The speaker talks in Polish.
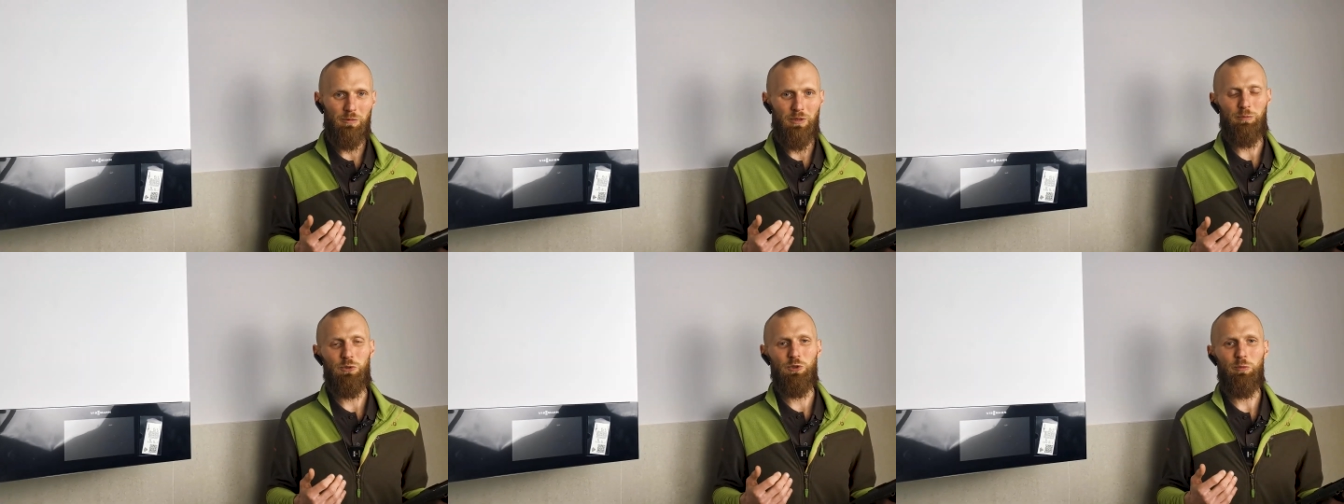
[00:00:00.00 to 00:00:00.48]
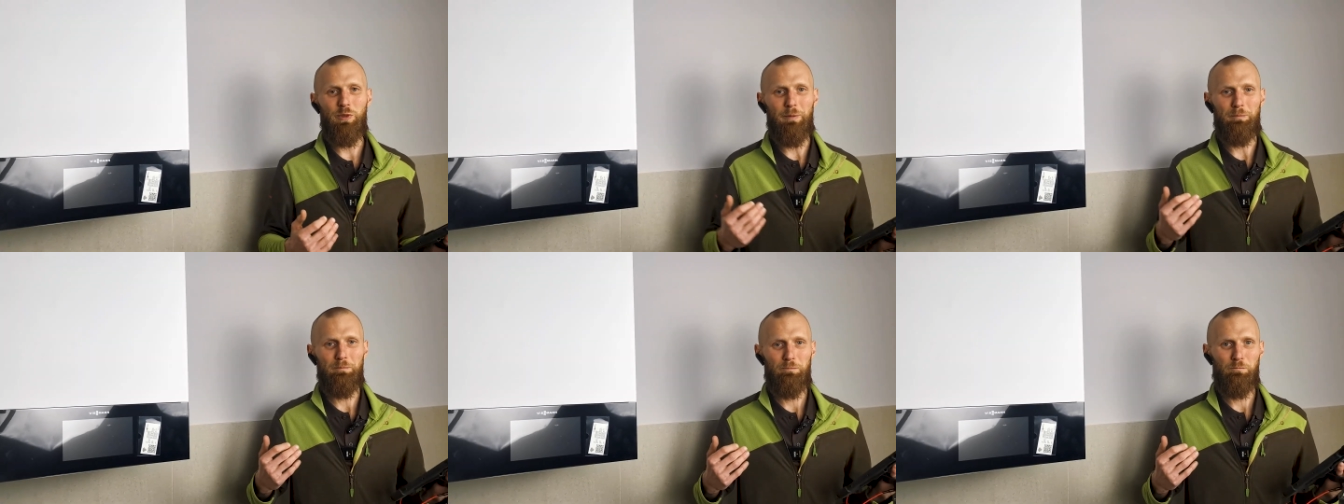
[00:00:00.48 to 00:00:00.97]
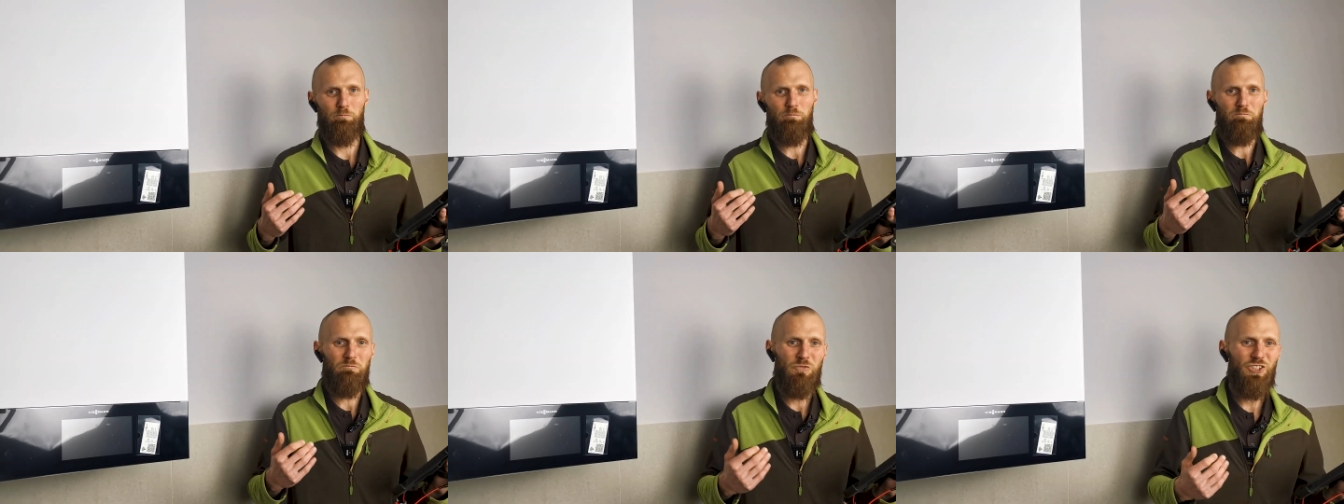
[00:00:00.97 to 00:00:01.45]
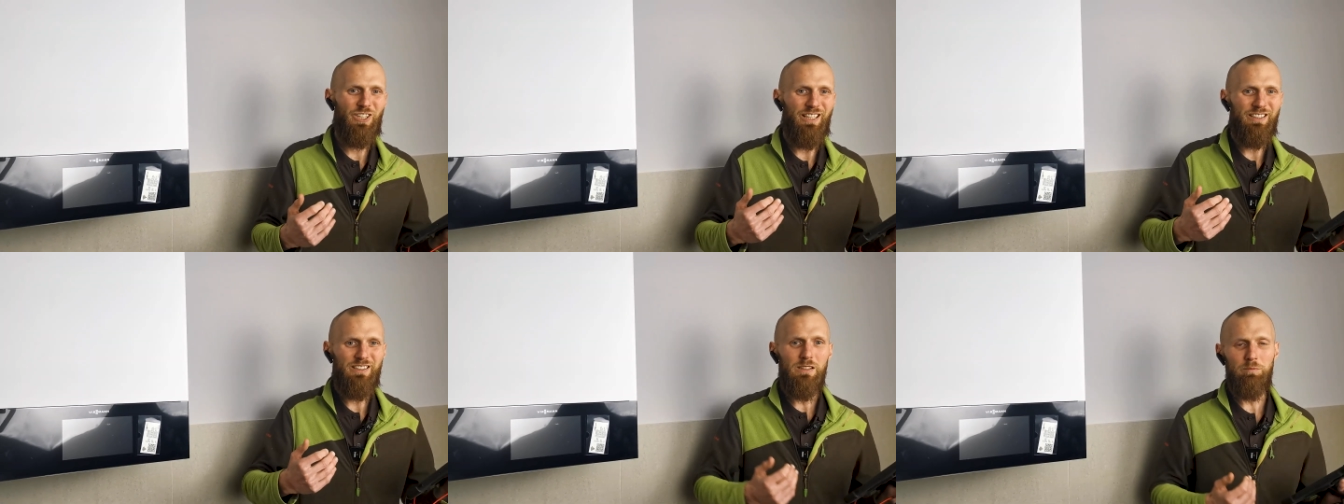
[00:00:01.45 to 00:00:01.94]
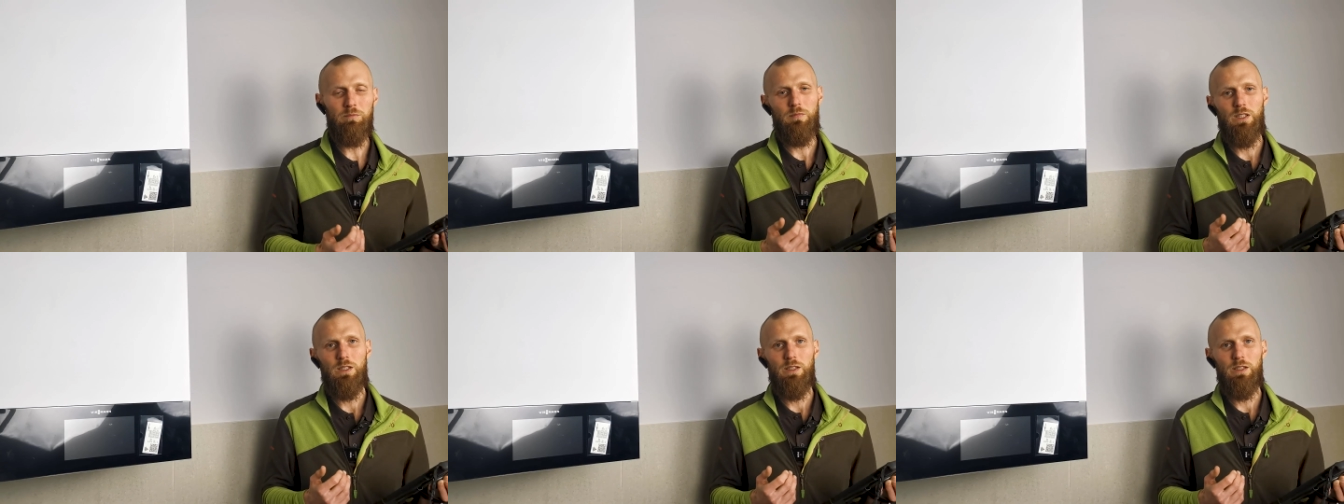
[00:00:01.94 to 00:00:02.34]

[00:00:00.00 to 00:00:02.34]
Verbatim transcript: ją na poziomie średnim.